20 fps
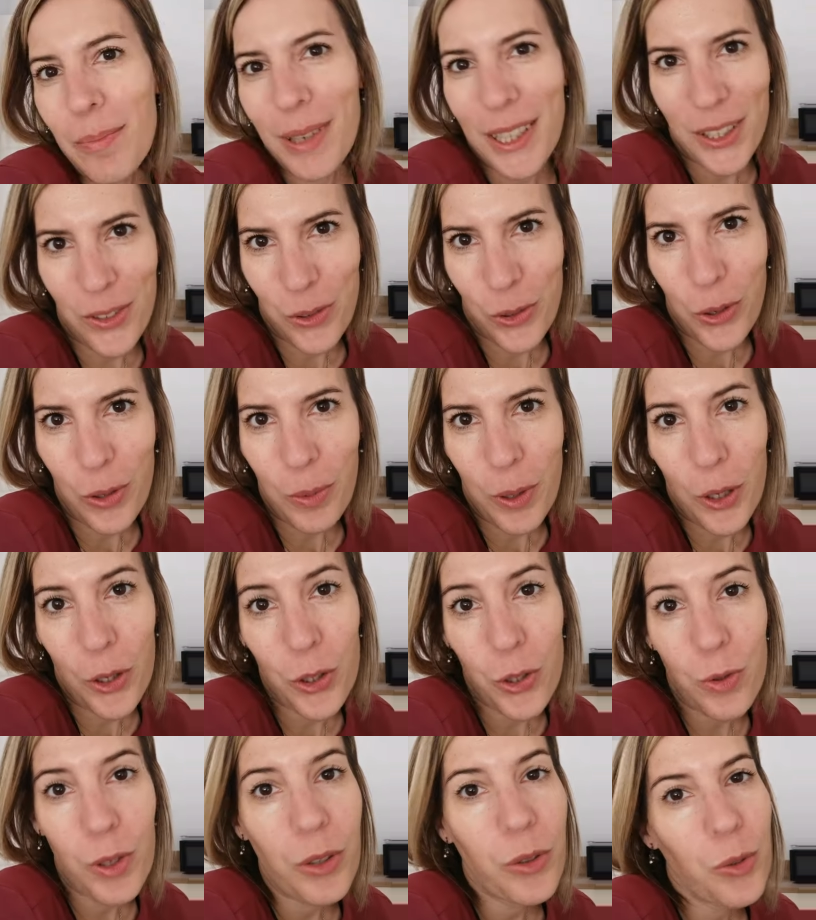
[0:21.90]
Parce qu'on reprend
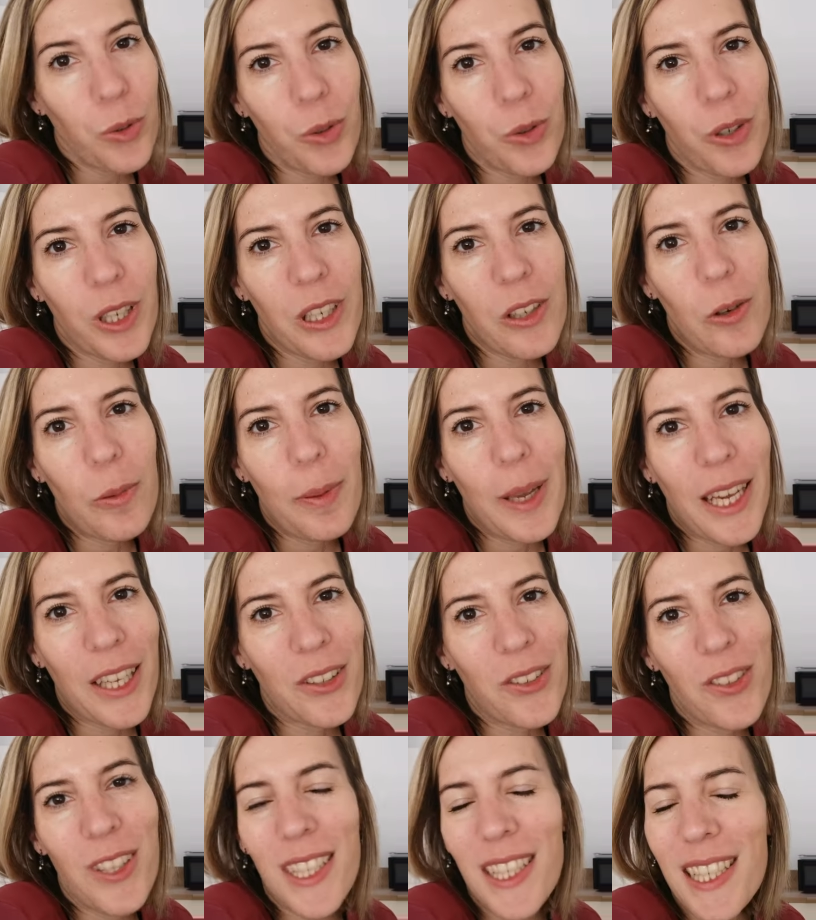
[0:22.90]
ensuite tous nos kilos
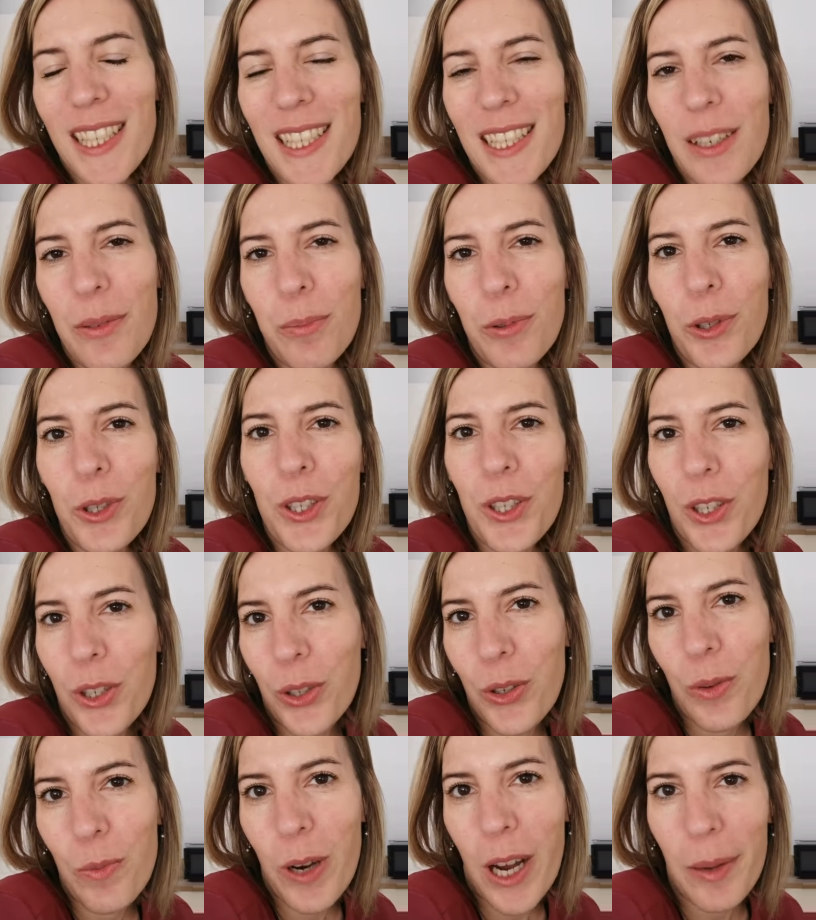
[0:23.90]
perdus, si ce n'est plus,
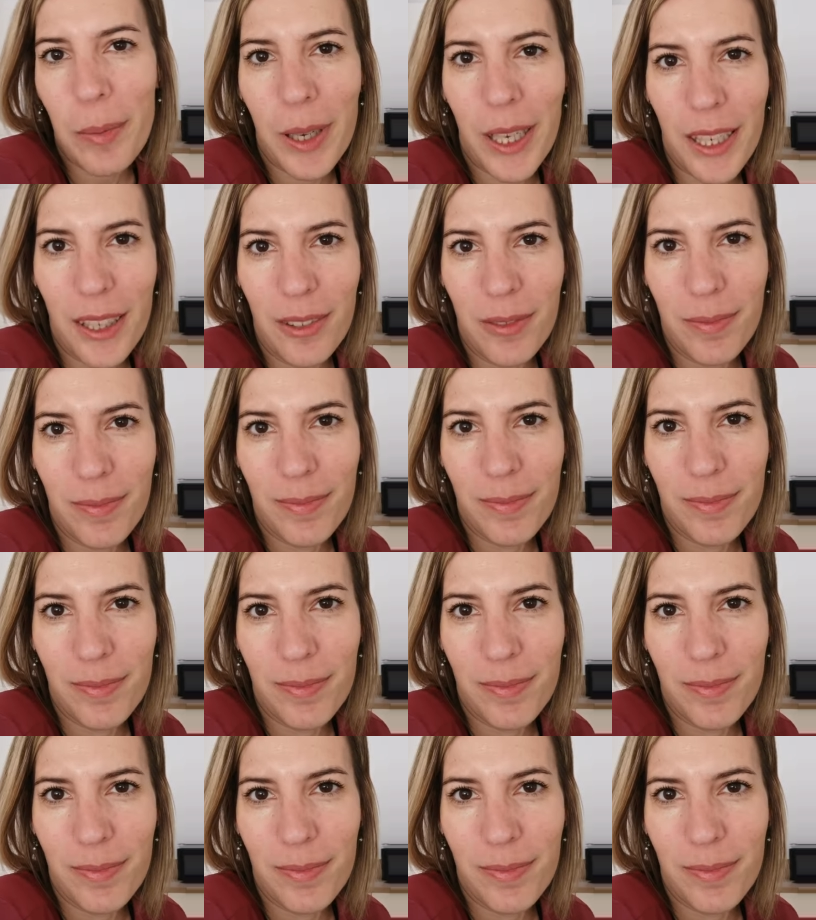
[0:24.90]
deux mois après.